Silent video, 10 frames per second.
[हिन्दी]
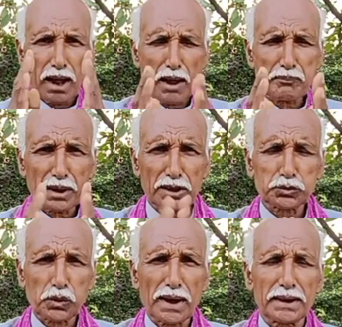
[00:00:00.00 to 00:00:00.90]
आपका
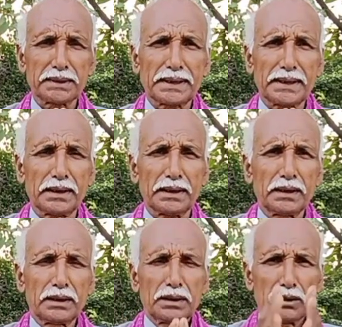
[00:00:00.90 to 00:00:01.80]
स्वागत है
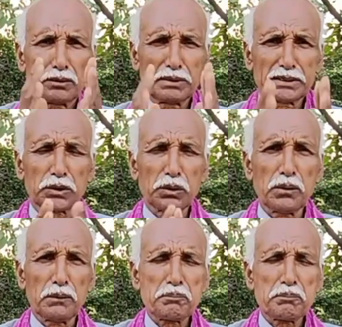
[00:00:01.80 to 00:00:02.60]
मित्रों